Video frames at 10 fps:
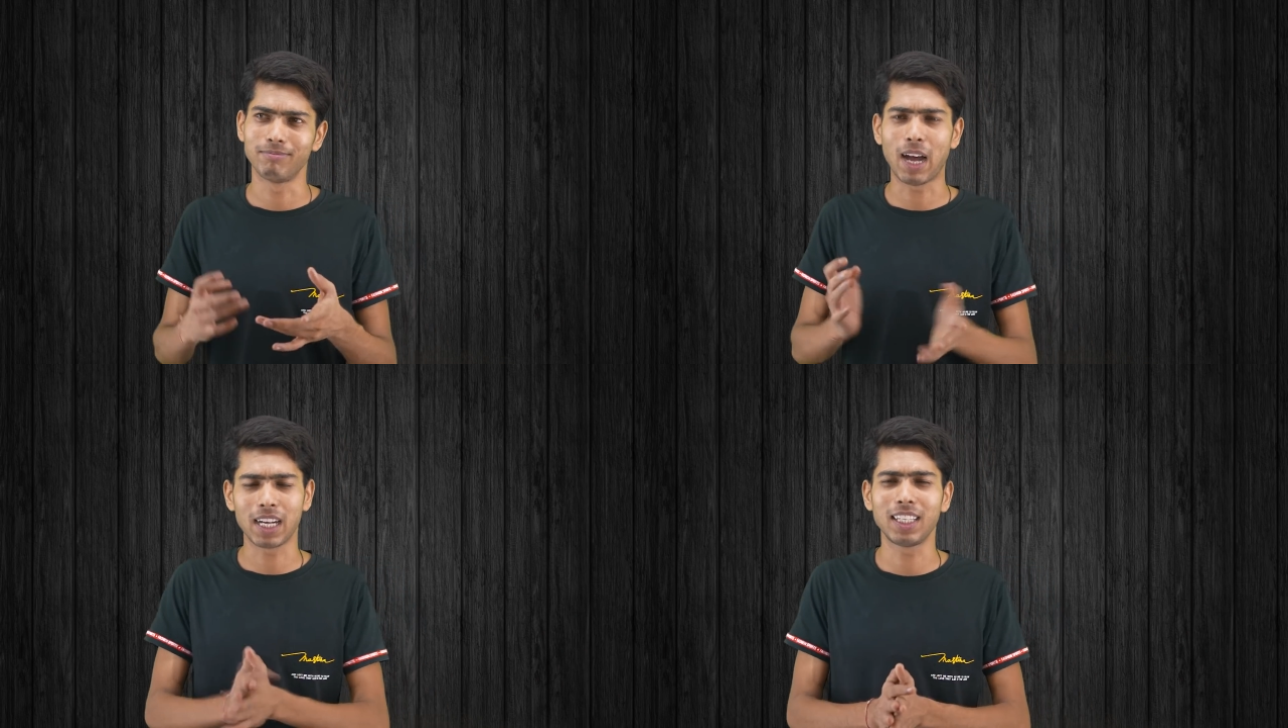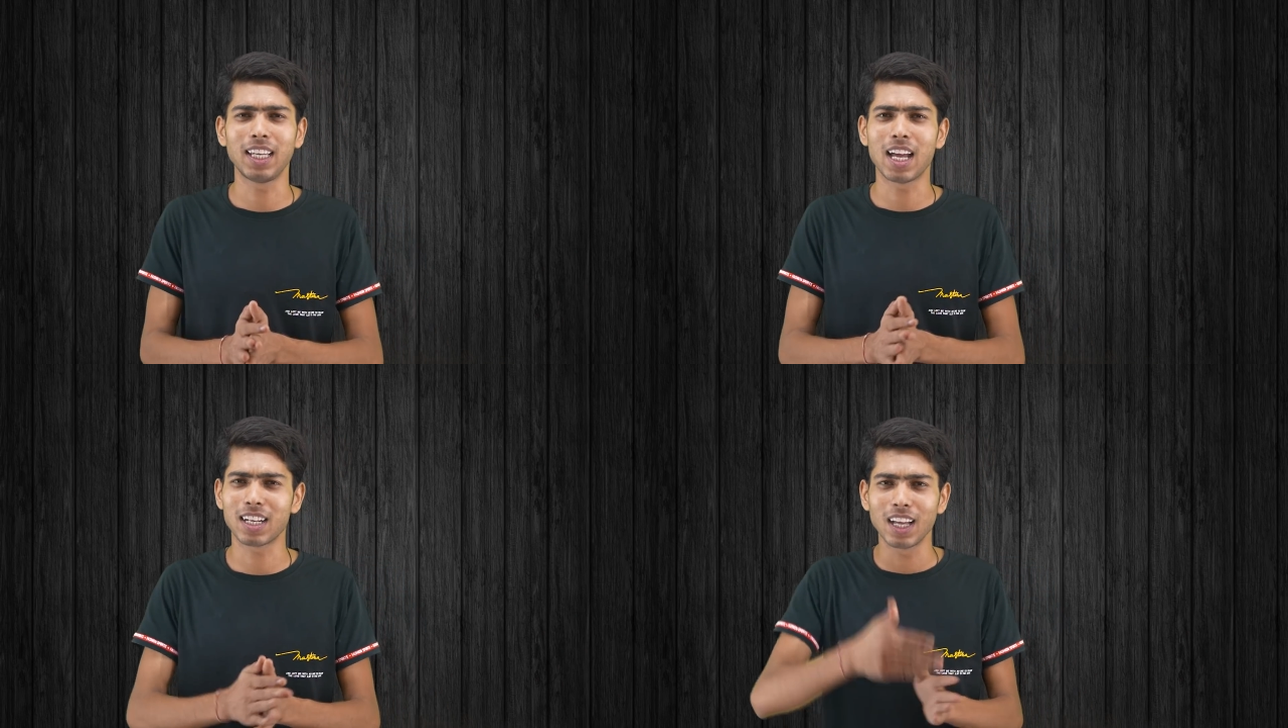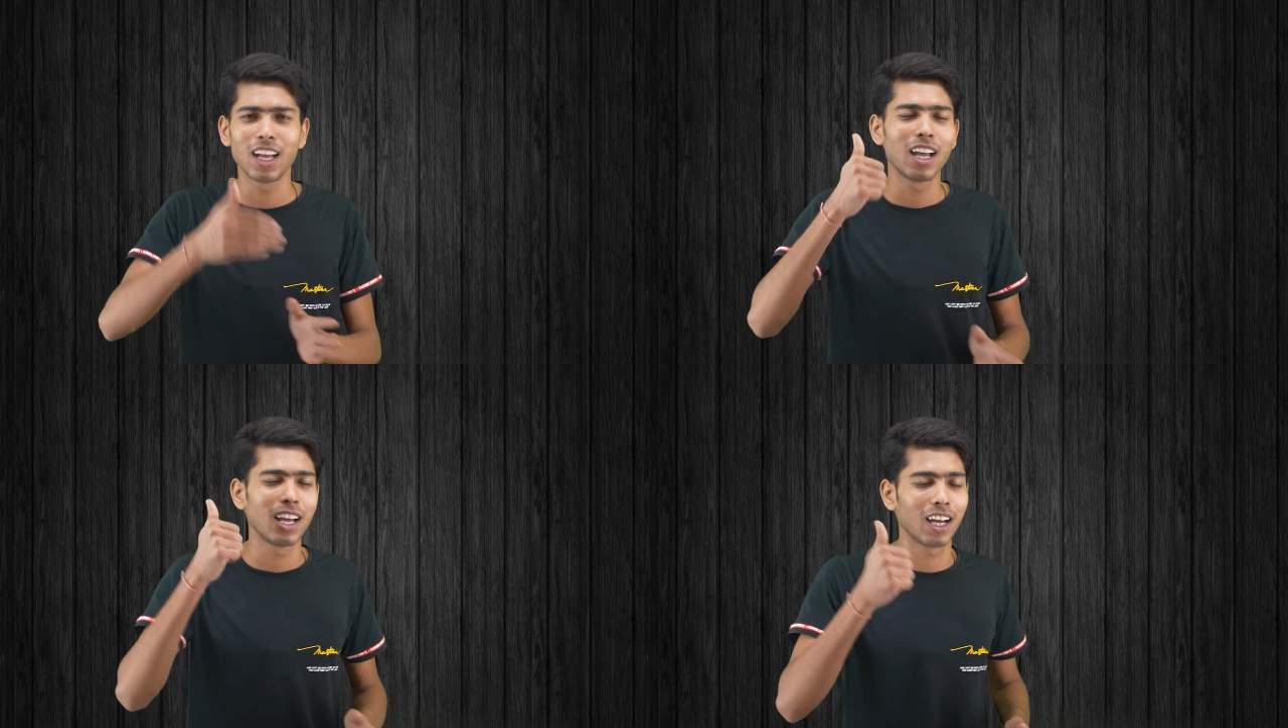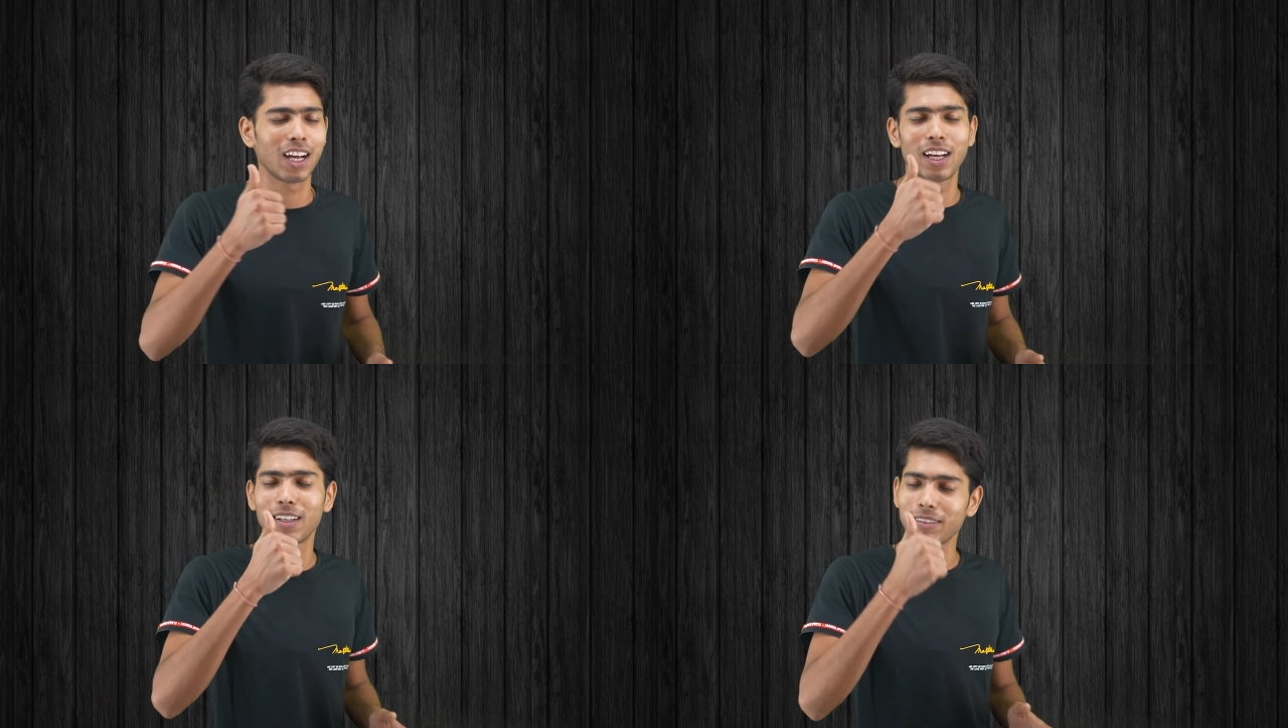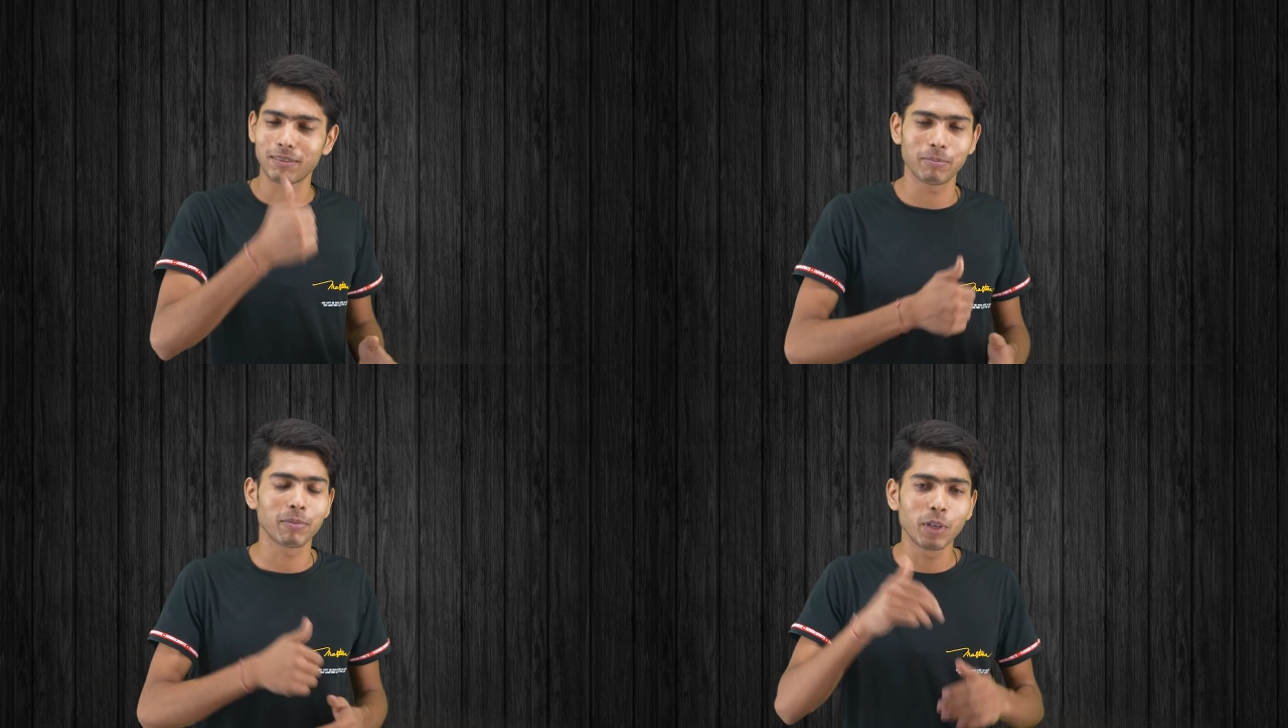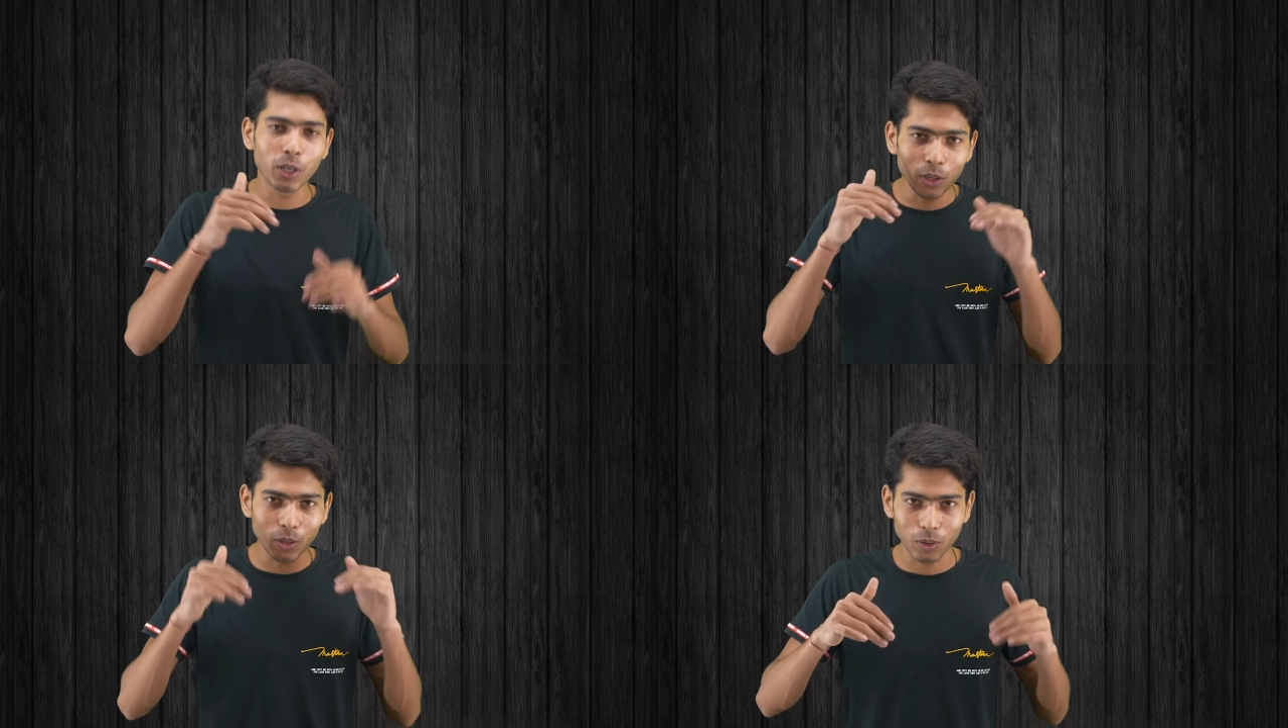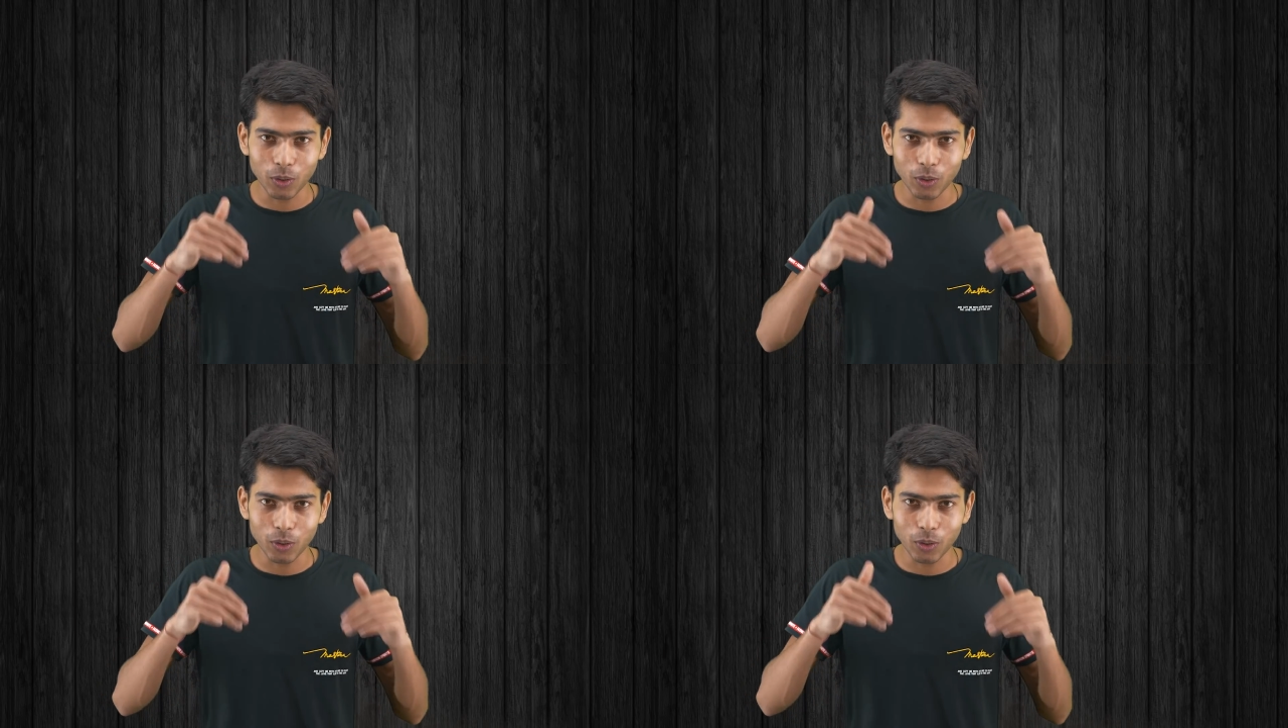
बाकी यार आ, वीडियो